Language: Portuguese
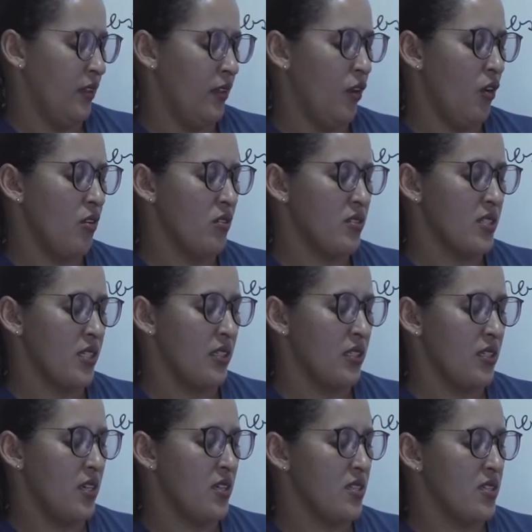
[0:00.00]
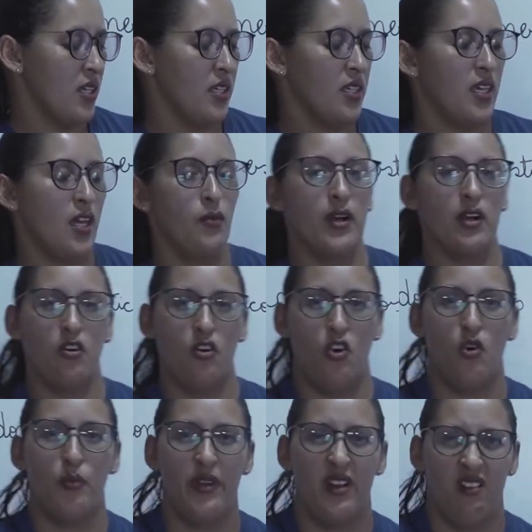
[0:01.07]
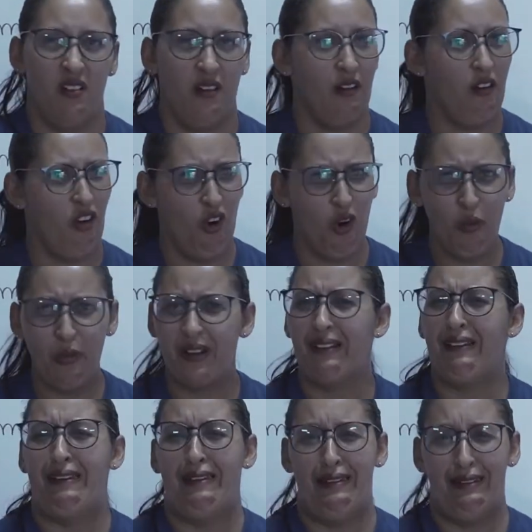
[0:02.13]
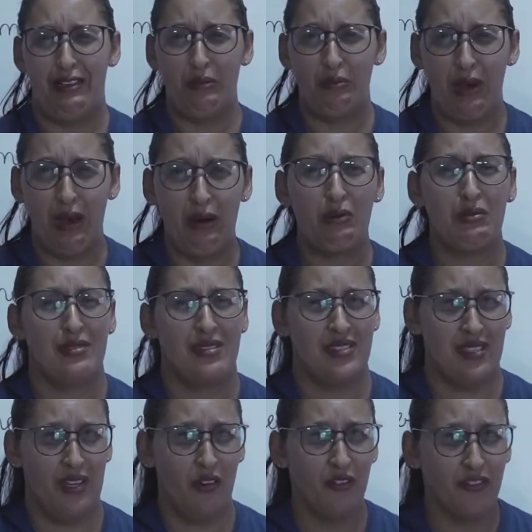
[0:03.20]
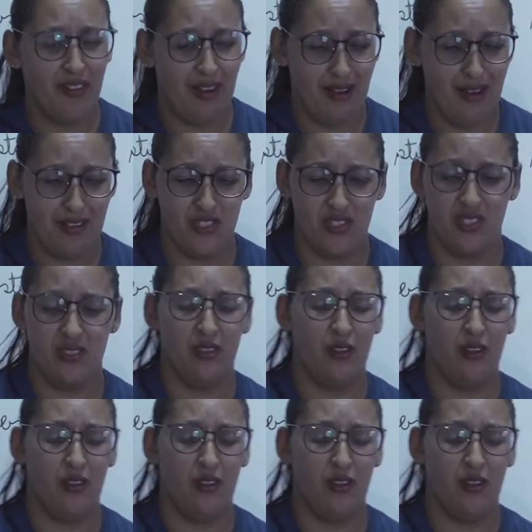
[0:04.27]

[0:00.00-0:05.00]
Nossa, que esse aqui é uma cobra. Cobra é animal selvagem.